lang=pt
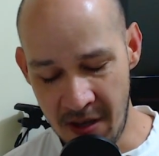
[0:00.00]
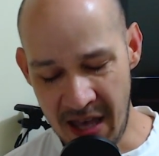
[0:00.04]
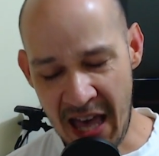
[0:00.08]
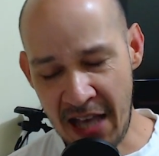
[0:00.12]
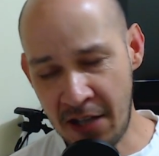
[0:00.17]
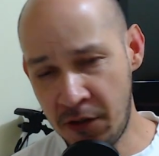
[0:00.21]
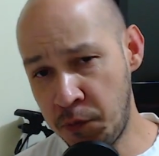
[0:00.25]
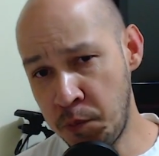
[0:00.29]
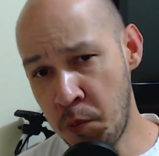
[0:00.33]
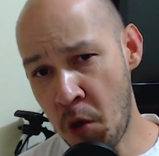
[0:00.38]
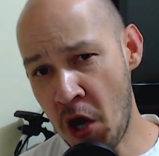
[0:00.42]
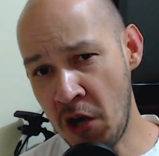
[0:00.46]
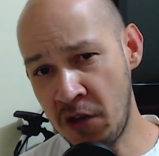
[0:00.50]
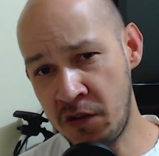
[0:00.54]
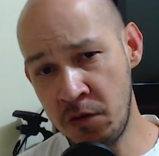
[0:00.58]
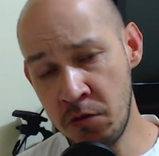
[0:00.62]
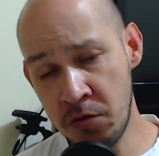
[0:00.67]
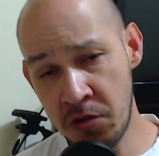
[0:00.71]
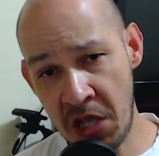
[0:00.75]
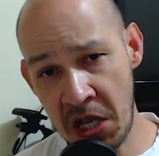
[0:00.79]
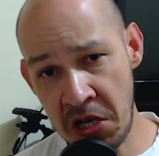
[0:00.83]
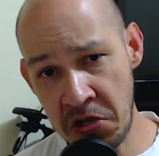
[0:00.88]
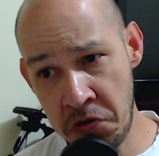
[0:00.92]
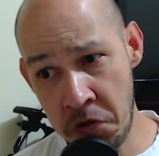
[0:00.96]
Xbox
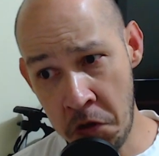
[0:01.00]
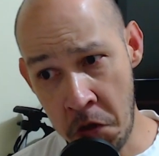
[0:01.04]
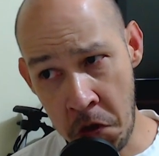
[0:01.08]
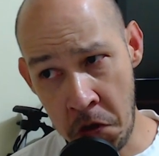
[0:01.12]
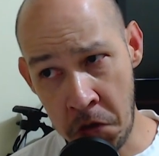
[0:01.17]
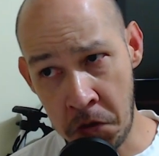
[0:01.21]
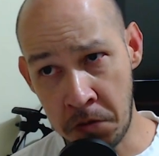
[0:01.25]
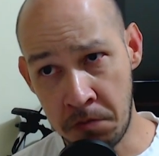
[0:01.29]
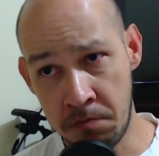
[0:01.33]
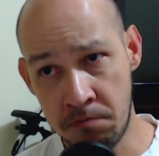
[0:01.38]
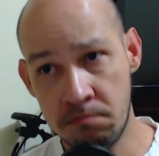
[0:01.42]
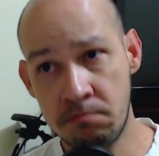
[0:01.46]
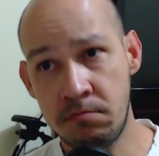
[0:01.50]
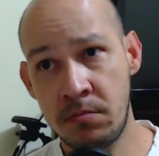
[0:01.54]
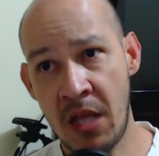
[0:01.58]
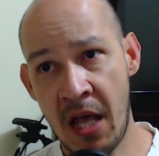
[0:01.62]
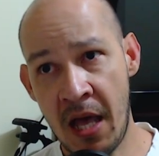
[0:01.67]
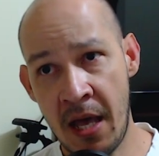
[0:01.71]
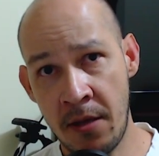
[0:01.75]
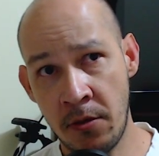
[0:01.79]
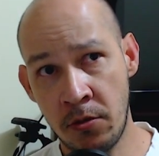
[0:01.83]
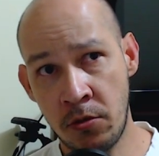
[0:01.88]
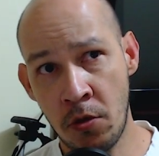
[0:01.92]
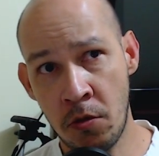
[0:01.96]
não tem jogo,
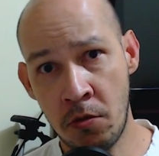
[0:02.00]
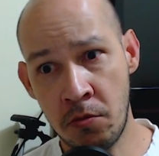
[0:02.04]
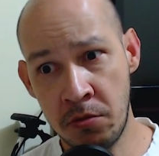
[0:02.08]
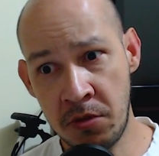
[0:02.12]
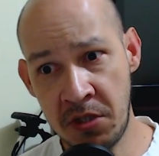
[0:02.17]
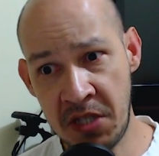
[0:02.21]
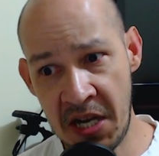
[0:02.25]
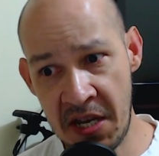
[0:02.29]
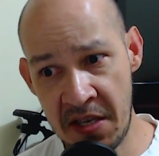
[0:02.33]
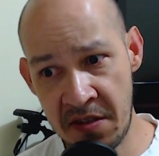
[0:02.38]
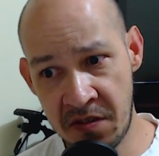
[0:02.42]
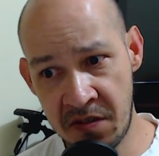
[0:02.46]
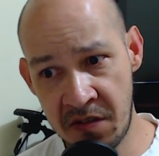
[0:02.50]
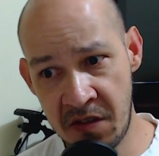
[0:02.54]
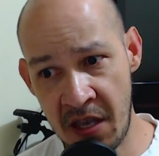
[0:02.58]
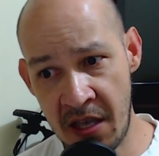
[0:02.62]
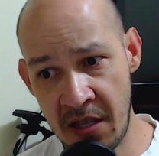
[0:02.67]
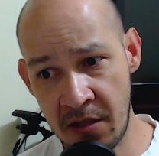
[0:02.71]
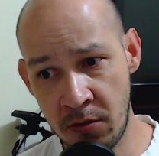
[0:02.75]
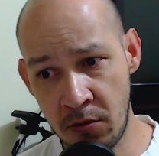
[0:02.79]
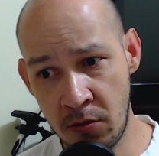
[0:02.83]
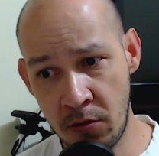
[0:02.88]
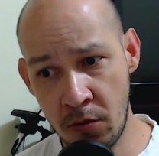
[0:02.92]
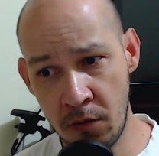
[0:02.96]
tá? Eu tô com
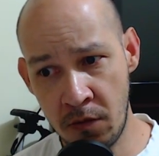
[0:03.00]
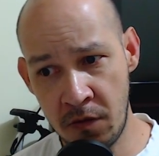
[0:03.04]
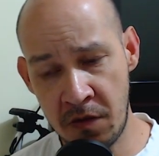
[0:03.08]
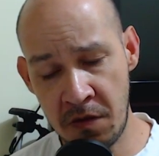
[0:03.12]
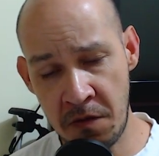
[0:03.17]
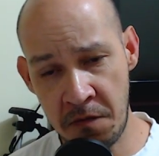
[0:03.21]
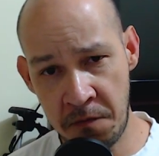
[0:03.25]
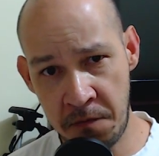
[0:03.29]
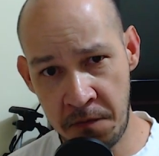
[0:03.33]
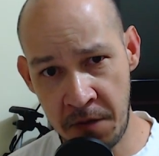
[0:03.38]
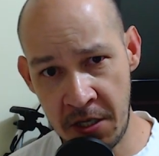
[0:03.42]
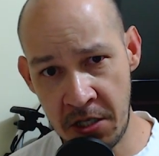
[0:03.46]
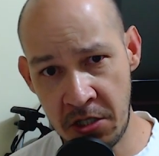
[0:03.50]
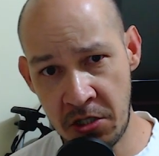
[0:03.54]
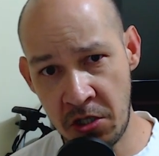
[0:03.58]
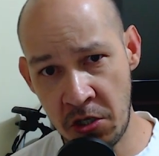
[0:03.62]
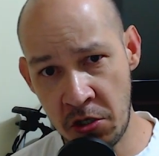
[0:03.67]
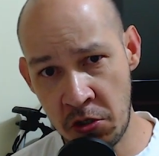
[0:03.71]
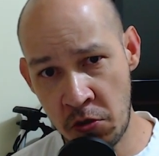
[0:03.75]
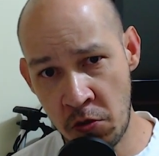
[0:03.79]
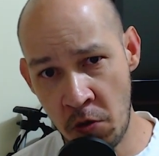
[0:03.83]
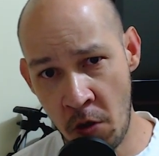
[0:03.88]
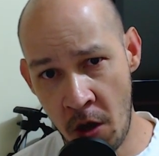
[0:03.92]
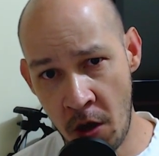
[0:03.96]

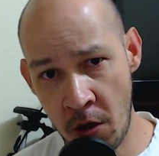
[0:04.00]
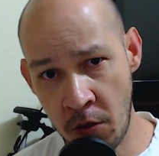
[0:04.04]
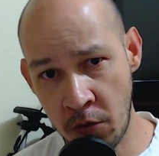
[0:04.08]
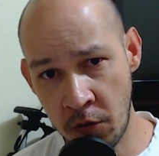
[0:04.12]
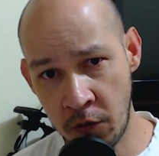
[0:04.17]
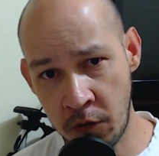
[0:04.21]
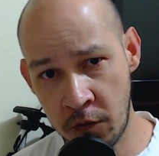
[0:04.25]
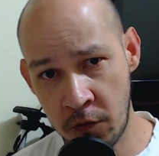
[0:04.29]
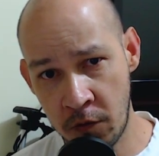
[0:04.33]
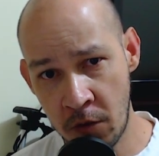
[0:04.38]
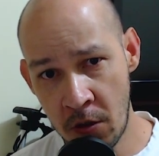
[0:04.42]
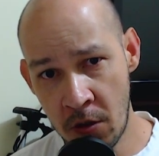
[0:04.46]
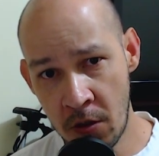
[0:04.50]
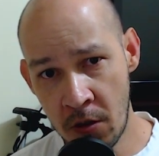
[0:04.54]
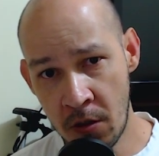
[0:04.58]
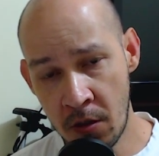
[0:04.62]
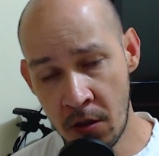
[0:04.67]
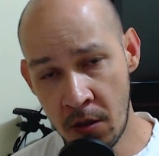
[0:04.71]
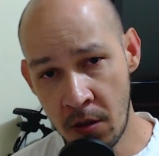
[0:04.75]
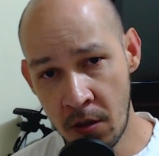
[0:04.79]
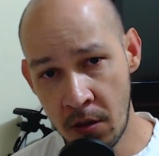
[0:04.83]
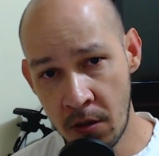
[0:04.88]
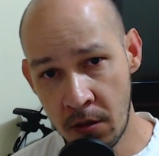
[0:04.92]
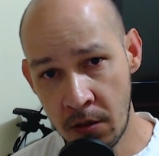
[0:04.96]
320 jogos
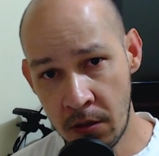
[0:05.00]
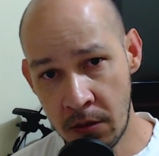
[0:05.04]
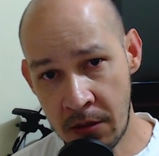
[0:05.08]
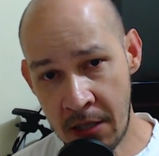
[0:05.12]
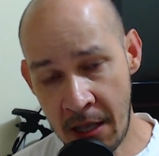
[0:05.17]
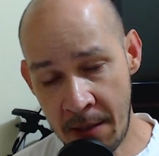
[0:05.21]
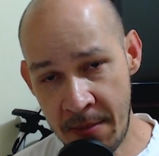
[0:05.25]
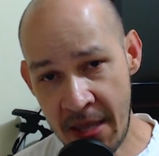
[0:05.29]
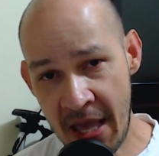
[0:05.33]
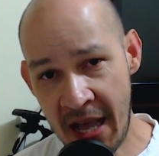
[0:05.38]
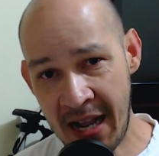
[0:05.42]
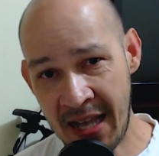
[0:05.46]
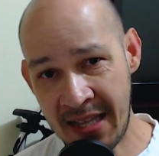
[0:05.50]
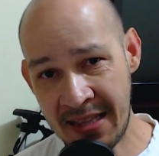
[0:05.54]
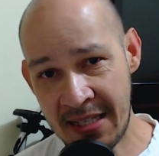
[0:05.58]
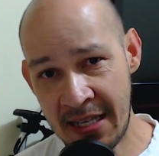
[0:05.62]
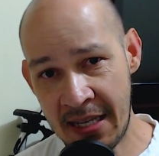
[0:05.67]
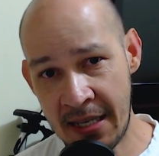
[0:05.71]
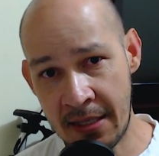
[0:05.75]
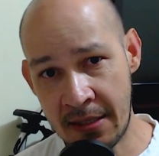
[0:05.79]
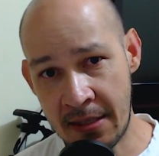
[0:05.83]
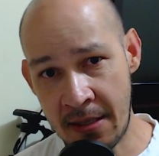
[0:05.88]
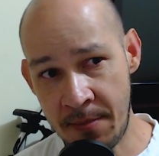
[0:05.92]
na minha HD.